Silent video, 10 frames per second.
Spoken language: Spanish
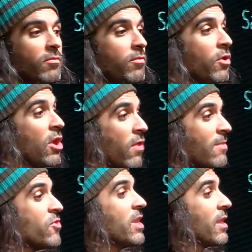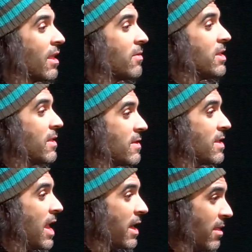porque lo damos directamente
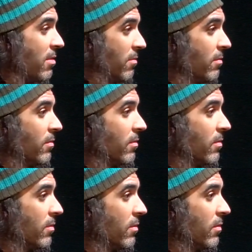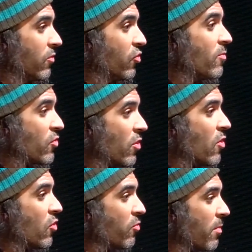desde la red somos
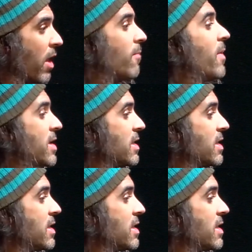los más